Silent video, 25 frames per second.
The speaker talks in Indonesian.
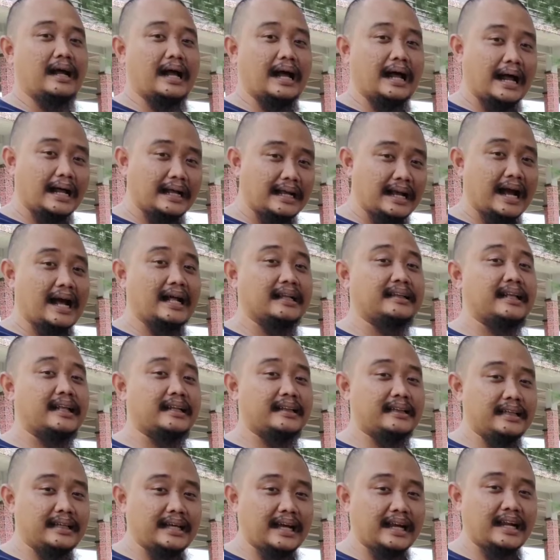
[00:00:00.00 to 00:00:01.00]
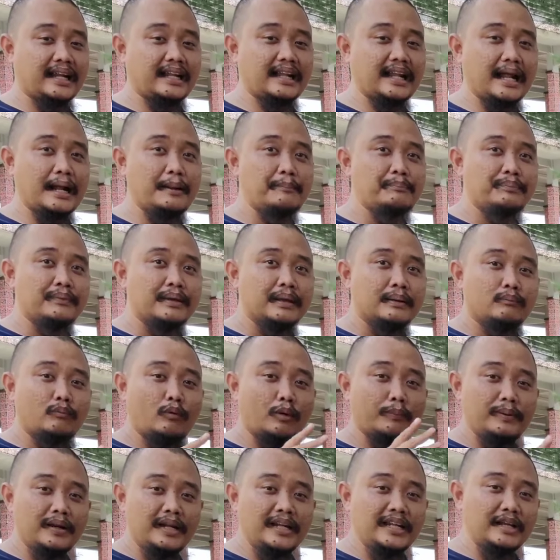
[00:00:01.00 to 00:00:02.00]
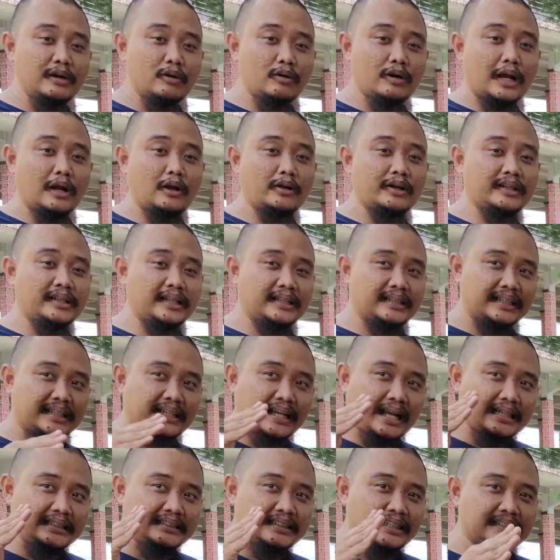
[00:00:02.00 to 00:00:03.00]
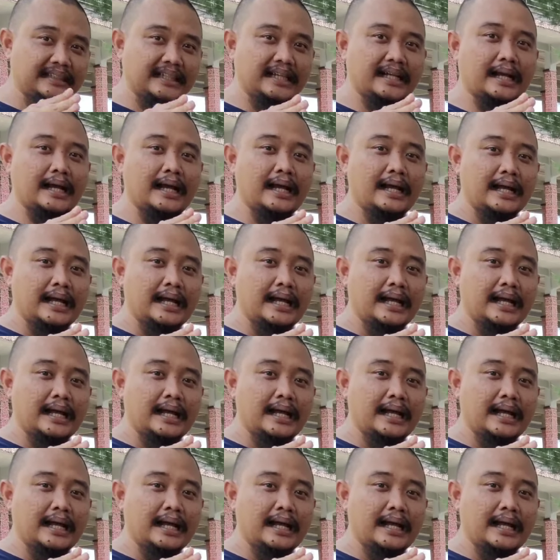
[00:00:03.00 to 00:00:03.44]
agak hati-hati karena Mobilio kalau kita tekan saja